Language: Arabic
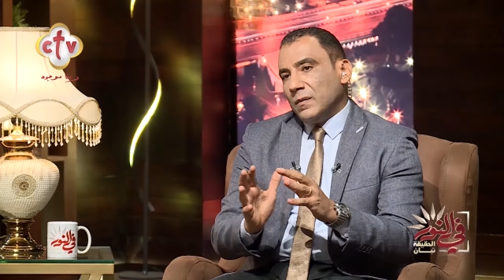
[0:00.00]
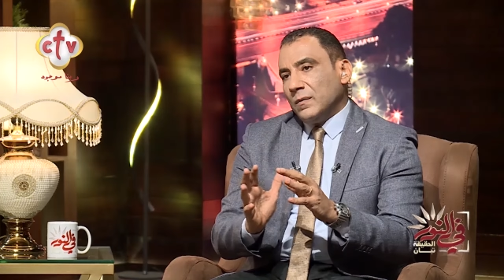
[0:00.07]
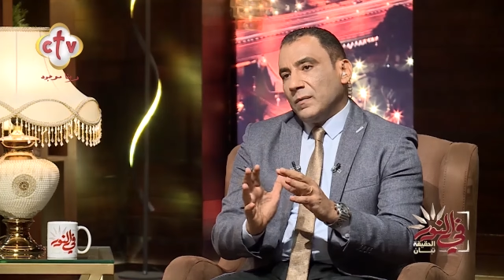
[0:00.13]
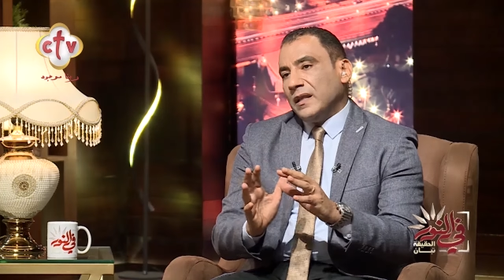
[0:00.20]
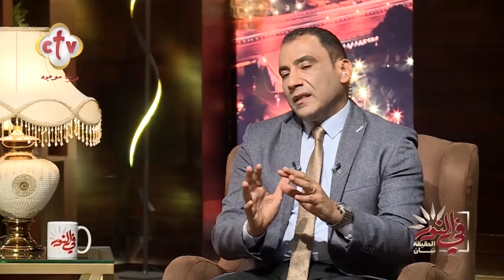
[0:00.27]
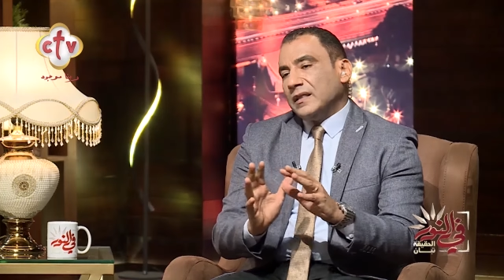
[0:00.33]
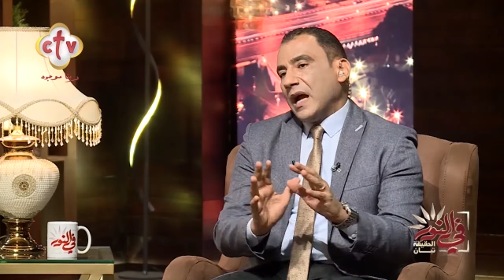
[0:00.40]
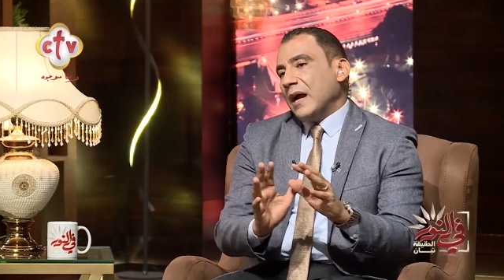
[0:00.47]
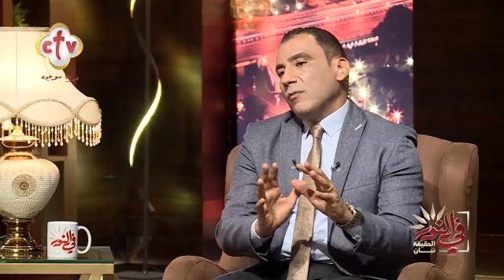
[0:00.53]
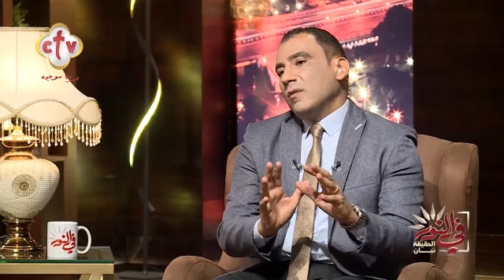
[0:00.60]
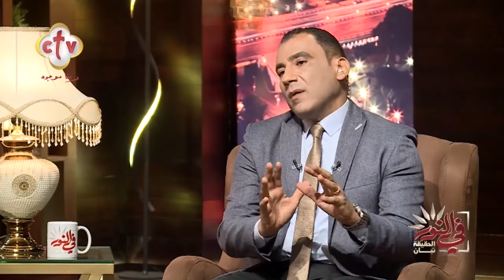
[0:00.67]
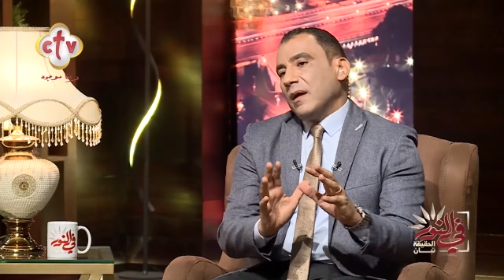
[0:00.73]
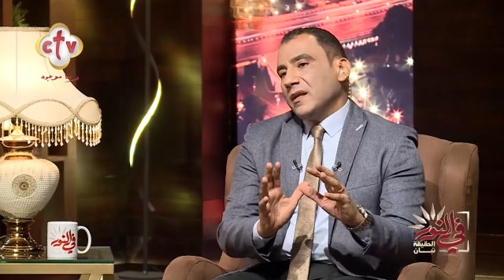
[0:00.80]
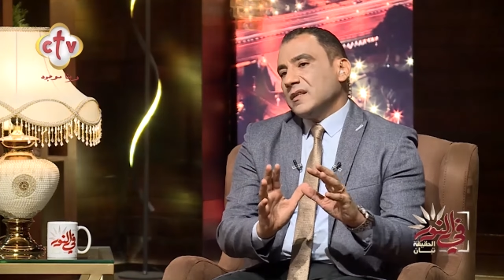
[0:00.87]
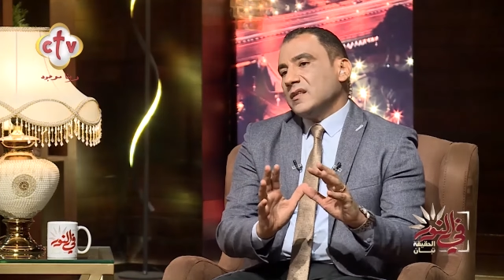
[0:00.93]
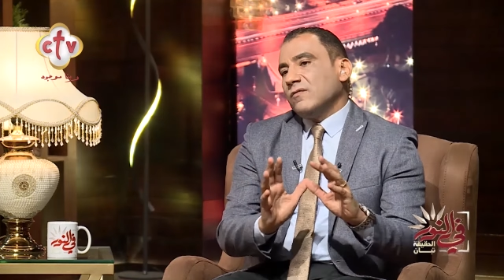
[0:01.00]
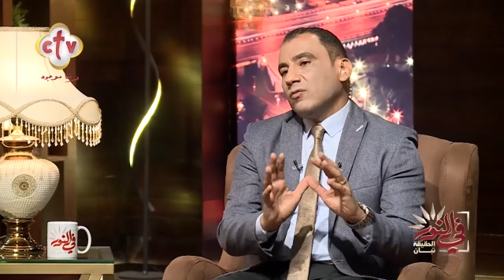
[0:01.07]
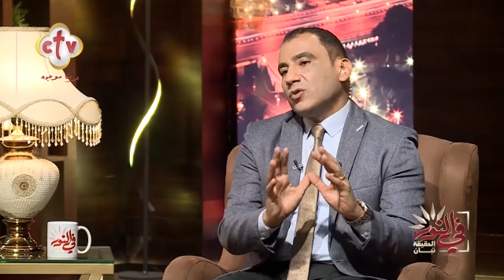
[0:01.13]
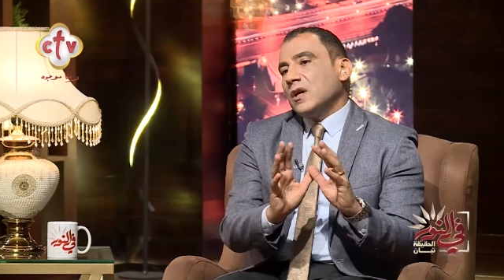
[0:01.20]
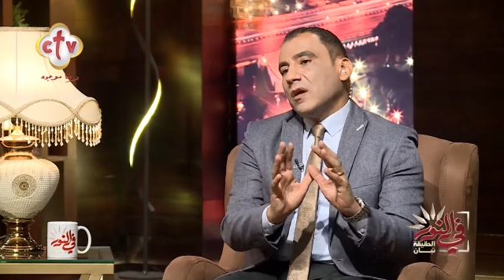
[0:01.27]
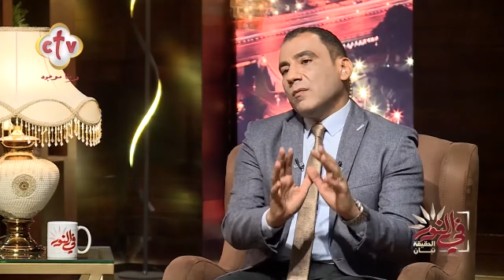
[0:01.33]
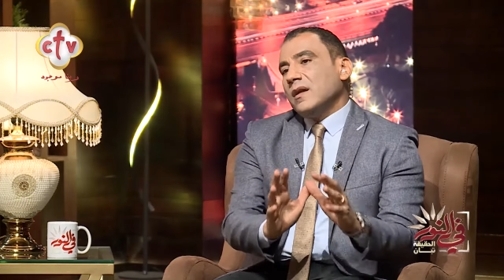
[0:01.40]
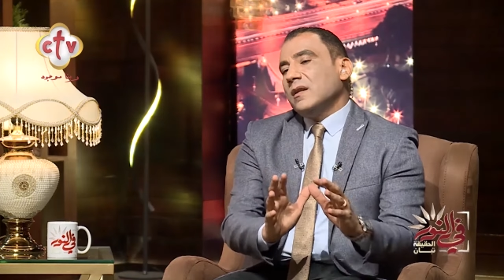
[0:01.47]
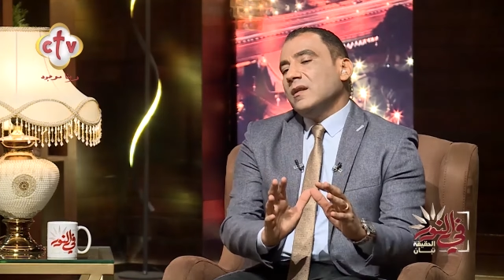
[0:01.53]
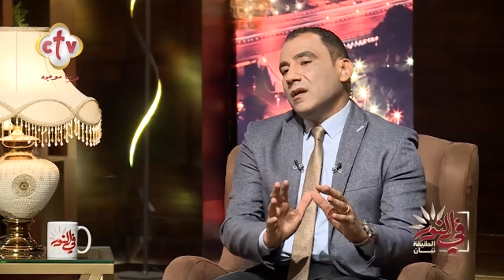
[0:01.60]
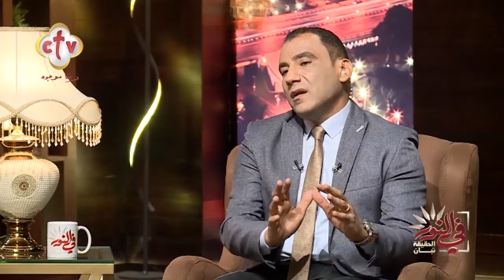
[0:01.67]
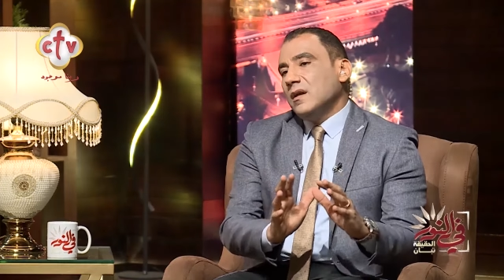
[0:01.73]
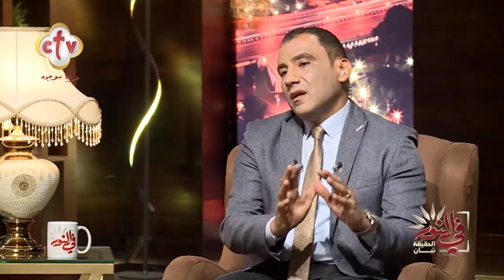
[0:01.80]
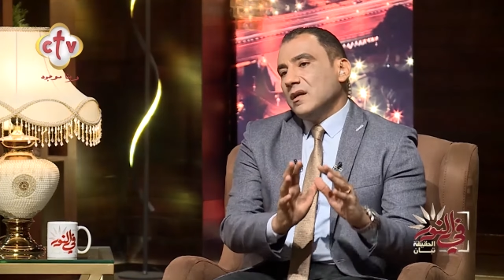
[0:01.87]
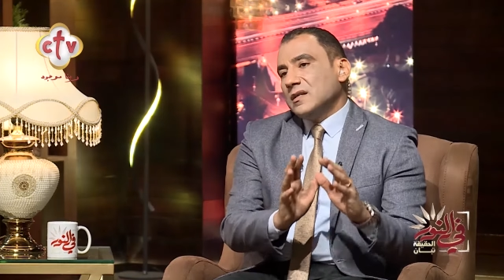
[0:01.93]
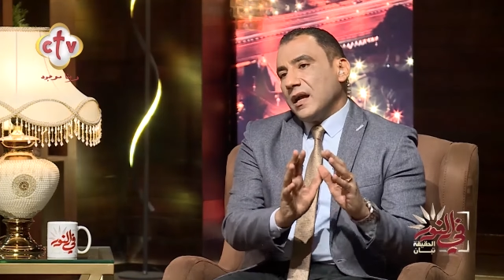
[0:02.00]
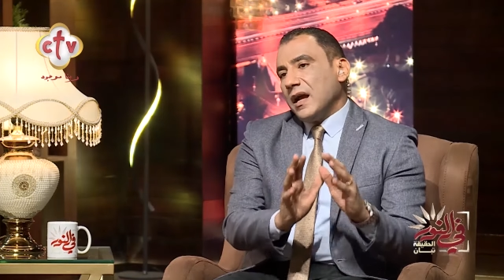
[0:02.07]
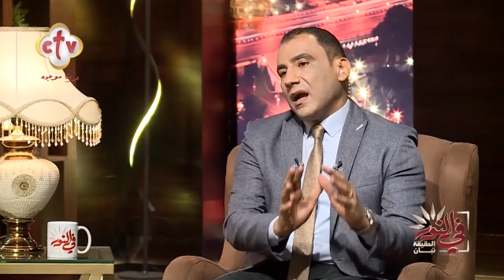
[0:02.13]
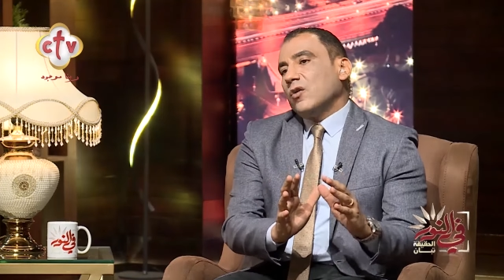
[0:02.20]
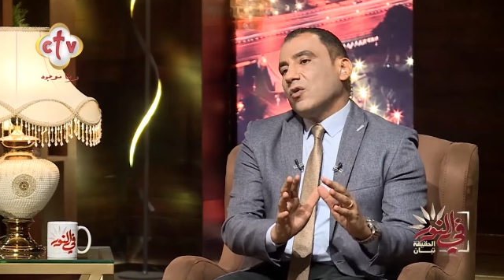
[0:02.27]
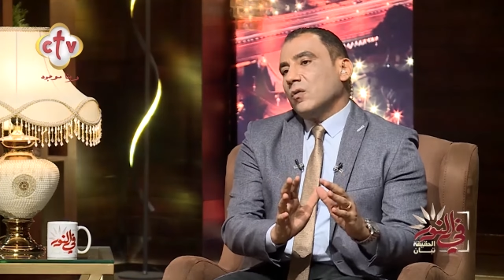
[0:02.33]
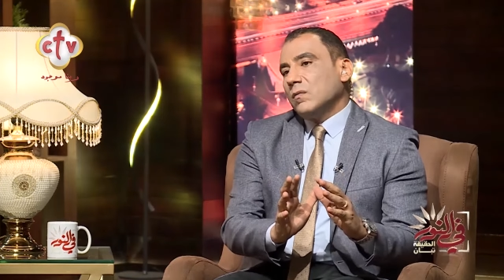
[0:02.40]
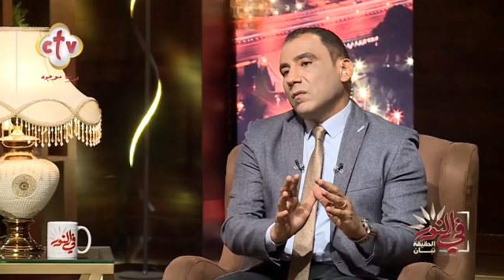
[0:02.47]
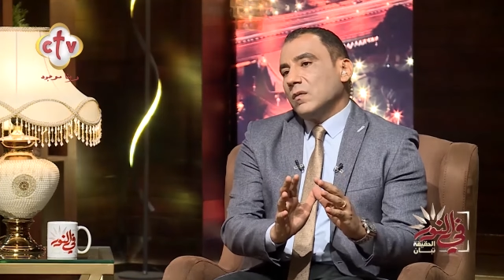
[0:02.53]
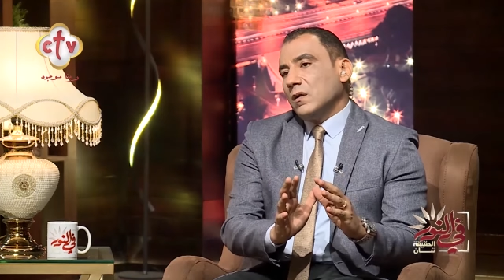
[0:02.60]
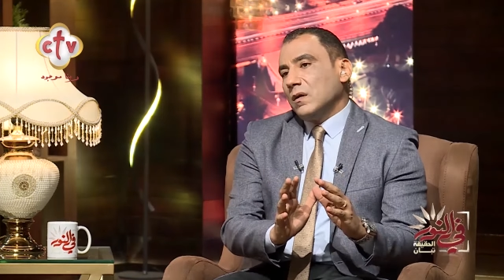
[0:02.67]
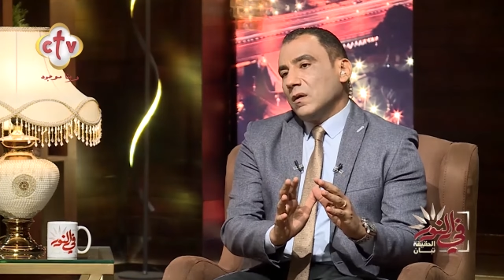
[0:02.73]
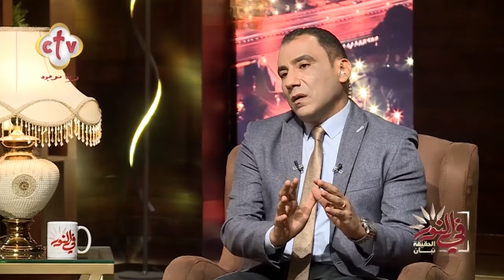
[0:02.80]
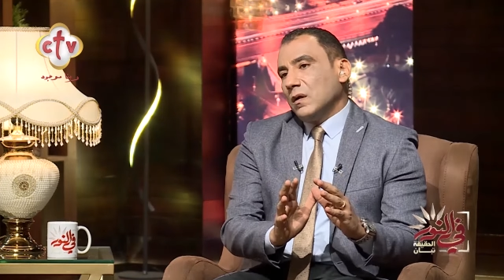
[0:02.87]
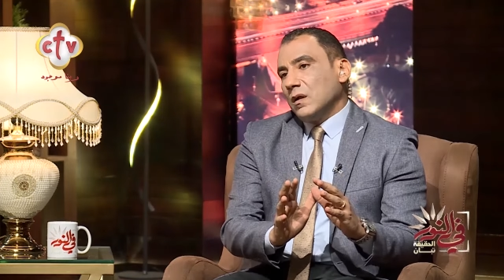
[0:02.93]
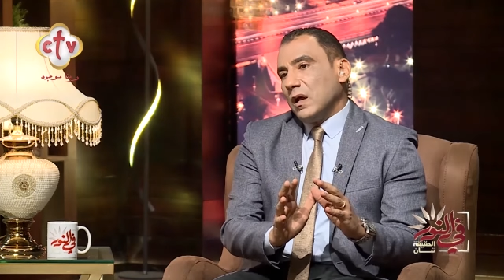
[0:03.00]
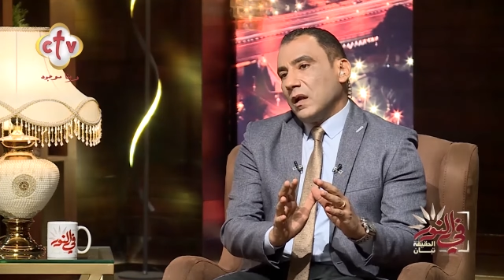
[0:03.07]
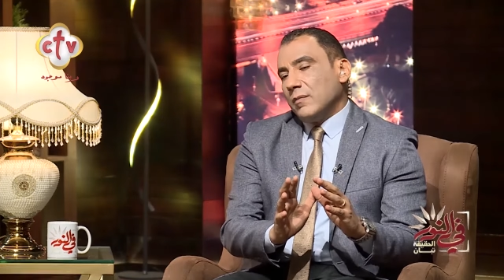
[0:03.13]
للتعامل مع من سيفوز أو من سيحكم آه،